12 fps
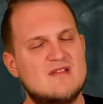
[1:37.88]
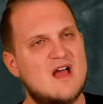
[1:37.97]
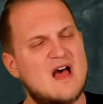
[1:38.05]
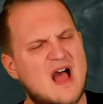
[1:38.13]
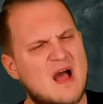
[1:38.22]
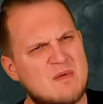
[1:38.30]

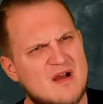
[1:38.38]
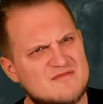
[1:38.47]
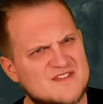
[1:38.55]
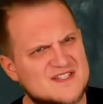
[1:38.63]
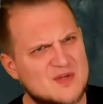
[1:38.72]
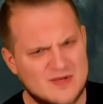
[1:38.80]
Aber
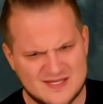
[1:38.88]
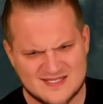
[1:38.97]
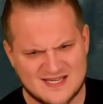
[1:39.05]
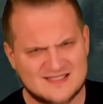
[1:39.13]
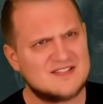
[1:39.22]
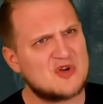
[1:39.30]
wieso? Ihr
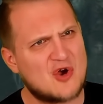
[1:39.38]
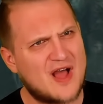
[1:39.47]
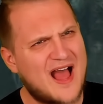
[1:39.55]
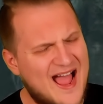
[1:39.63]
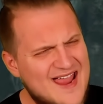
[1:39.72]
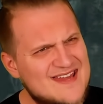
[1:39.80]
sagtet doch
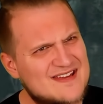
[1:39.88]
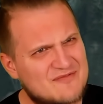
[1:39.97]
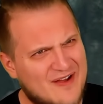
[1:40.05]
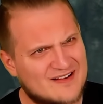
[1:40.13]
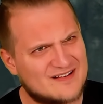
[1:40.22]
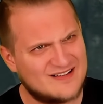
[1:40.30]
eine
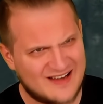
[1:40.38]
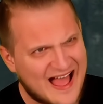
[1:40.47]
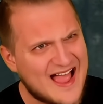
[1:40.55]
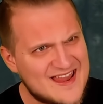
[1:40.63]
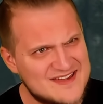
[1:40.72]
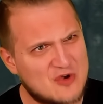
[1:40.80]
Fackel,
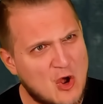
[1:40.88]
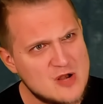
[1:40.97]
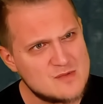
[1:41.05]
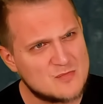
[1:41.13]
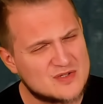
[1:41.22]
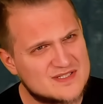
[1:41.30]
eine
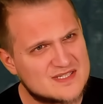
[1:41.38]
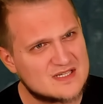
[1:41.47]
Goldmünze.